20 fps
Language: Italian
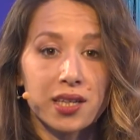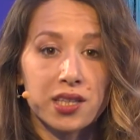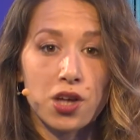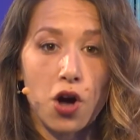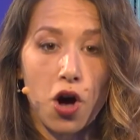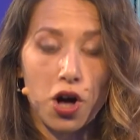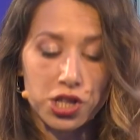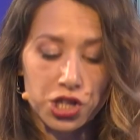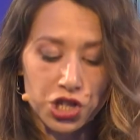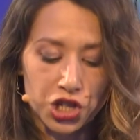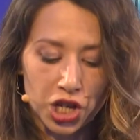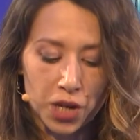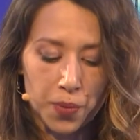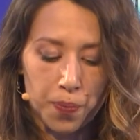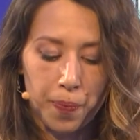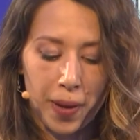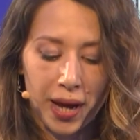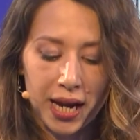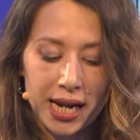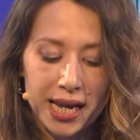di
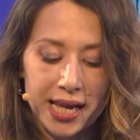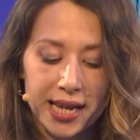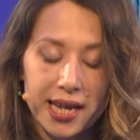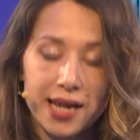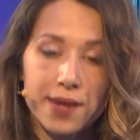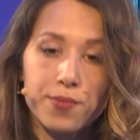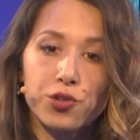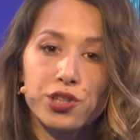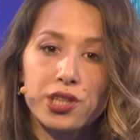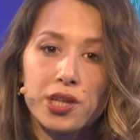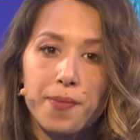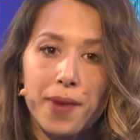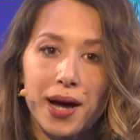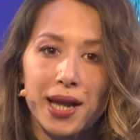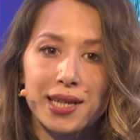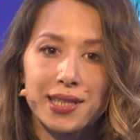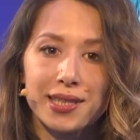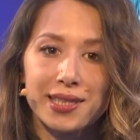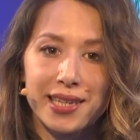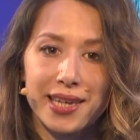oggi parleremo di
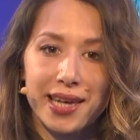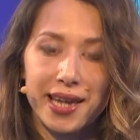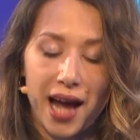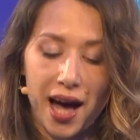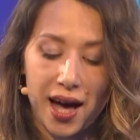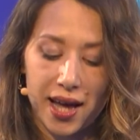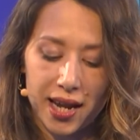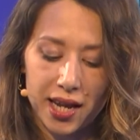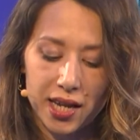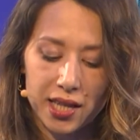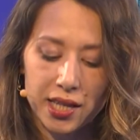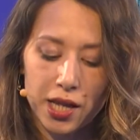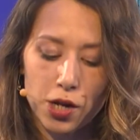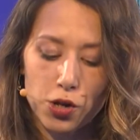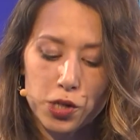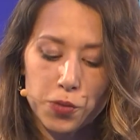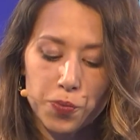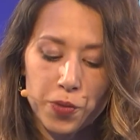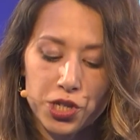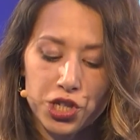malattie rare,
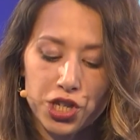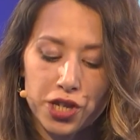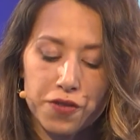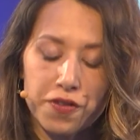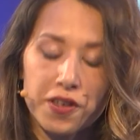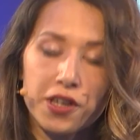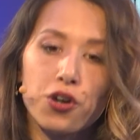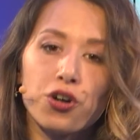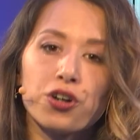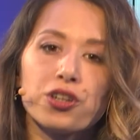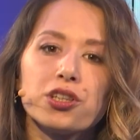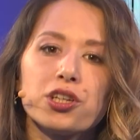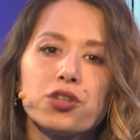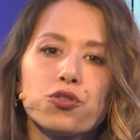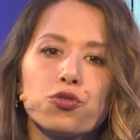nello specifico di